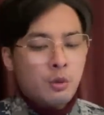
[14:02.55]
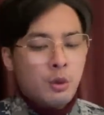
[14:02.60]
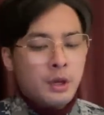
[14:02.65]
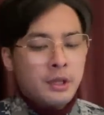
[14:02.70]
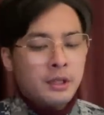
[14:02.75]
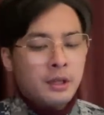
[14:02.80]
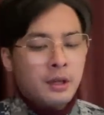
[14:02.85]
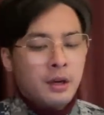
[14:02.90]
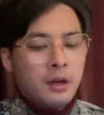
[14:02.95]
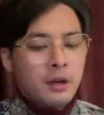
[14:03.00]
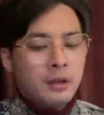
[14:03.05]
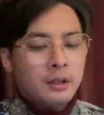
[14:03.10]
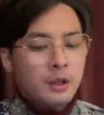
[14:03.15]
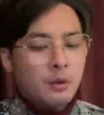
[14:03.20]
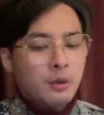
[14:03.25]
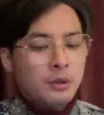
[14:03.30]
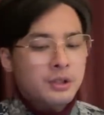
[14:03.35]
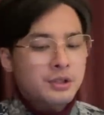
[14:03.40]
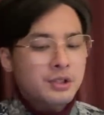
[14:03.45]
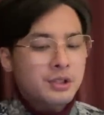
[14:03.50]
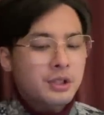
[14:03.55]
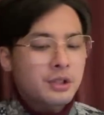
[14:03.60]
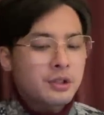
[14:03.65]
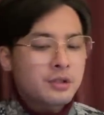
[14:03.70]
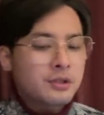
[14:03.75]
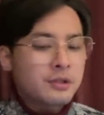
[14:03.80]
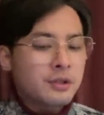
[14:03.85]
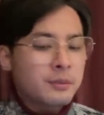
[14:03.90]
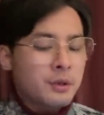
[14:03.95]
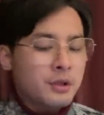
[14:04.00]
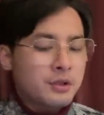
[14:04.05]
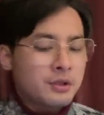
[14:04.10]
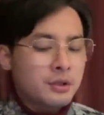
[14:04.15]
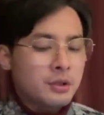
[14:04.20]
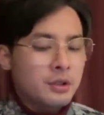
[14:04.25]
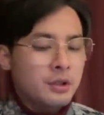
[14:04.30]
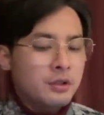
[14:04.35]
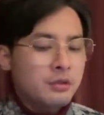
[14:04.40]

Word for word: 王毅二二年会见基辛格时曾表示，